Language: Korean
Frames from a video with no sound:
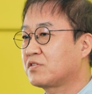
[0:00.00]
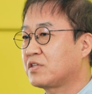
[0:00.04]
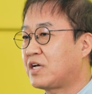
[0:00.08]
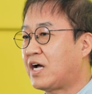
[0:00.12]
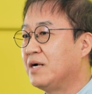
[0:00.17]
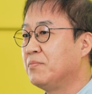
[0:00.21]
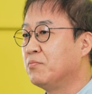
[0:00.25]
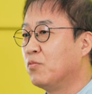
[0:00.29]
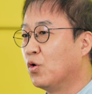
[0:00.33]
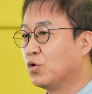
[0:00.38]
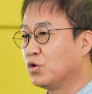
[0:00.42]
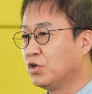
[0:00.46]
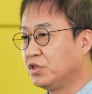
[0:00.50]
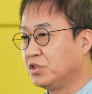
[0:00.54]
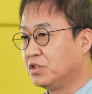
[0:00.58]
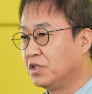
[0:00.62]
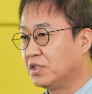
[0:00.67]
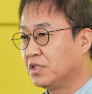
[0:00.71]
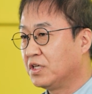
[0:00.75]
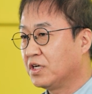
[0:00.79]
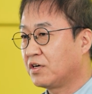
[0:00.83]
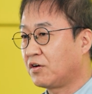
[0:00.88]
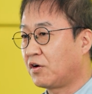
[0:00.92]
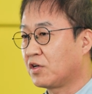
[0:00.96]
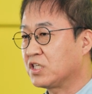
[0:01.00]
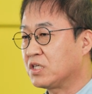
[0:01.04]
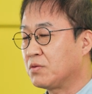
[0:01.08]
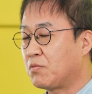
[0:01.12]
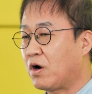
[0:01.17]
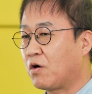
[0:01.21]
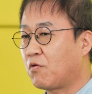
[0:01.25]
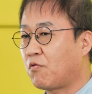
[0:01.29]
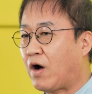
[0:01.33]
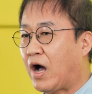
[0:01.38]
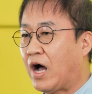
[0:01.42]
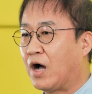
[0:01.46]
잘 모르는
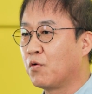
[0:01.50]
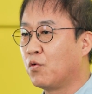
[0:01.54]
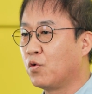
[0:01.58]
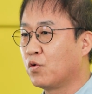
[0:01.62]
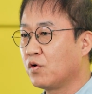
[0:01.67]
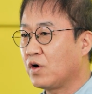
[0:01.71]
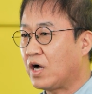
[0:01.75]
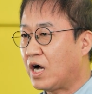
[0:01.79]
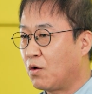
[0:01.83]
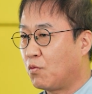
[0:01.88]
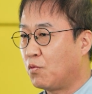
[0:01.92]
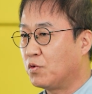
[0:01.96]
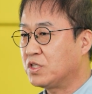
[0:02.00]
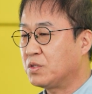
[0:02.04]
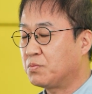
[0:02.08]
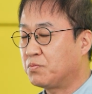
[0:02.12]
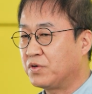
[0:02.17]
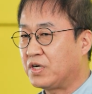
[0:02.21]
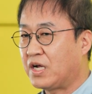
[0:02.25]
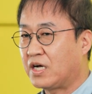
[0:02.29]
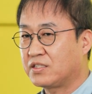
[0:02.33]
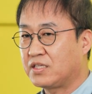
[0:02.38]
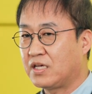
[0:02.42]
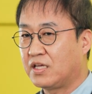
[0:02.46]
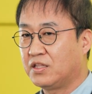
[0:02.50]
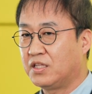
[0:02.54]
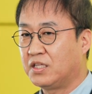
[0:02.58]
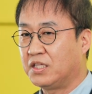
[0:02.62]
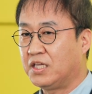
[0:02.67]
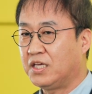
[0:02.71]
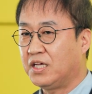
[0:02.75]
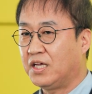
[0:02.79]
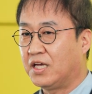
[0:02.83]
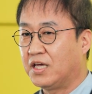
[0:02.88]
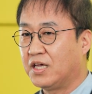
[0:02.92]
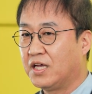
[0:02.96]
그렇지만 광고를 하고 싶은
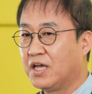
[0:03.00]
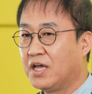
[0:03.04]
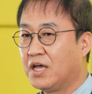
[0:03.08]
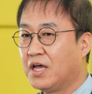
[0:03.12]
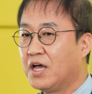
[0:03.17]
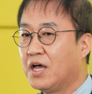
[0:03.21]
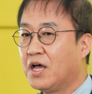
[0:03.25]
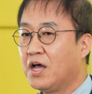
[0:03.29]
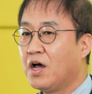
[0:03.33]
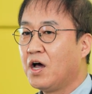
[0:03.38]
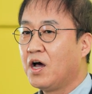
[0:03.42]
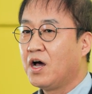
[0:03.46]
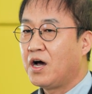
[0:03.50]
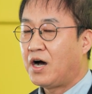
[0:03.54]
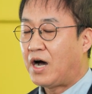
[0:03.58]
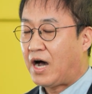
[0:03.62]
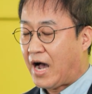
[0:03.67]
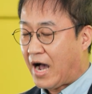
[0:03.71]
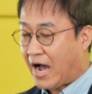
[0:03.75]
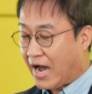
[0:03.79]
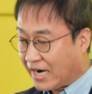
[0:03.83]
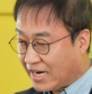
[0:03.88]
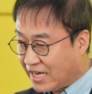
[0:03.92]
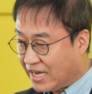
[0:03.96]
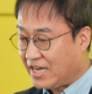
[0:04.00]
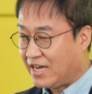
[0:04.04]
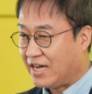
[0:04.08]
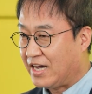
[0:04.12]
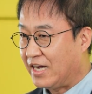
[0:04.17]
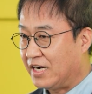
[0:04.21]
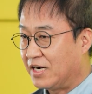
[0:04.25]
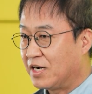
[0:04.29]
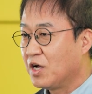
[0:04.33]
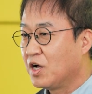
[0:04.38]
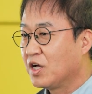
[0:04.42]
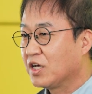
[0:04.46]
학생들이 알아야
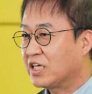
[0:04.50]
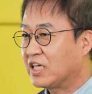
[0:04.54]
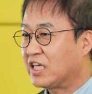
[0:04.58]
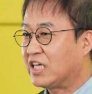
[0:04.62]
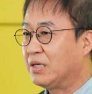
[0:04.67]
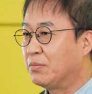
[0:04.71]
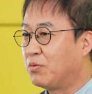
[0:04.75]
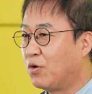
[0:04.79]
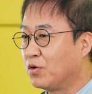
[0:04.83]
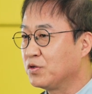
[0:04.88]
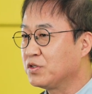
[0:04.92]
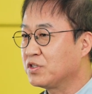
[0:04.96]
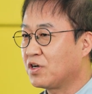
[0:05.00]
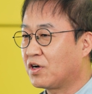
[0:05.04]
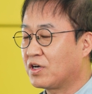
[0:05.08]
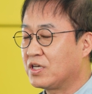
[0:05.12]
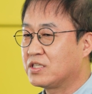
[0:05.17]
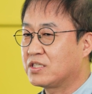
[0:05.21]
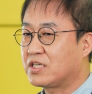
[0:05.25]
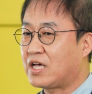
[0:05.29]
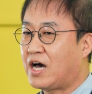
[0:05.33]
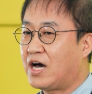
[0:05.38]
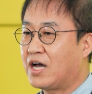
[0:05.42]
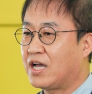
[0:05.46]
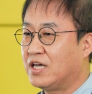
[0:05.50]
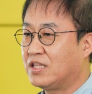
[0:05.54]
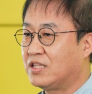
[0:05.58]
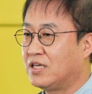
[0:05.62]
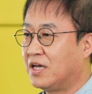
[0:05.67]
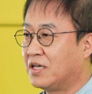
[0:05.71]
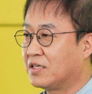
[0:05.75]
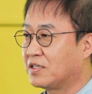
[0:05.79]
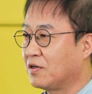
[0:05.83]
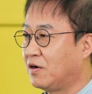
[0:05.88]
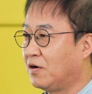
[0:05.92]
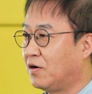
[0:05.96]
할 기본적인 사항에
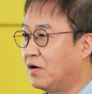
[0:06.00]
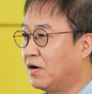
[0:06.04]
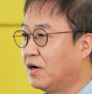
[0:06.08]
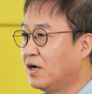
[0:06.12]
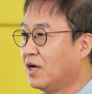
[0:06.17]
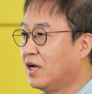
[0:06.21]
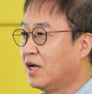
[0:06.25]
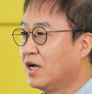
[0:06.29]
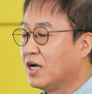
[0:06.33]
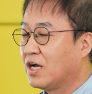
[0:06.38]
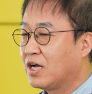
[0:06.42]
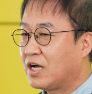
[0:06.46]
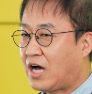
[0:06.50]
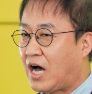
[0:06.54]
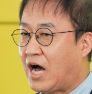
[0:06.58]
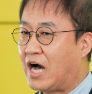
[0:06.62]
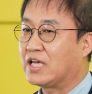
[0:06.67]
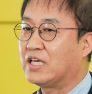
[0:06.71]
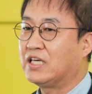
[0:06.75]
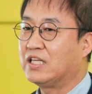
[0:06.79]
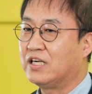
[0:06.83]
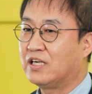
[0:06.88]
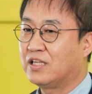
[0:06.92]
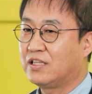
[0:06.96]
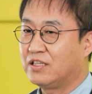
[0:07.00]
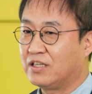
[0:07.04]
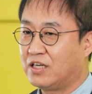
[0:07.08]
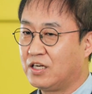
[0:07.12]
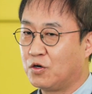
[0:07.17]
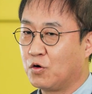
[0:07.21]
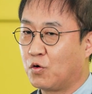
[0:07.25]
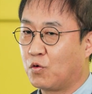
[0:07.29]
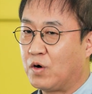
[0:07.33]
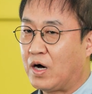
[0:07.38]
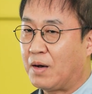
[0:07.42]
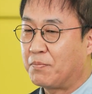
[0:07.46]
대해서 강의를
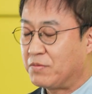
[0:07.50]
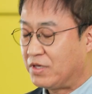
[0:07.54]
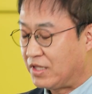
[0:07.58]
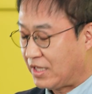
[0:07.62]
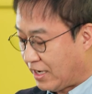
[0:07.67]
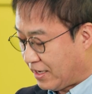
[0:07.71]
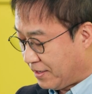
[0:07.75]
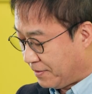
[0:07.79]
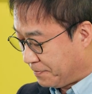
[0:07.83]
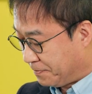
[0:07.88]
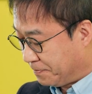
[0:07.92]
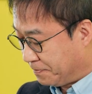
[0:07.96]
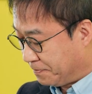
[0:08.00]
드리려고 합니다.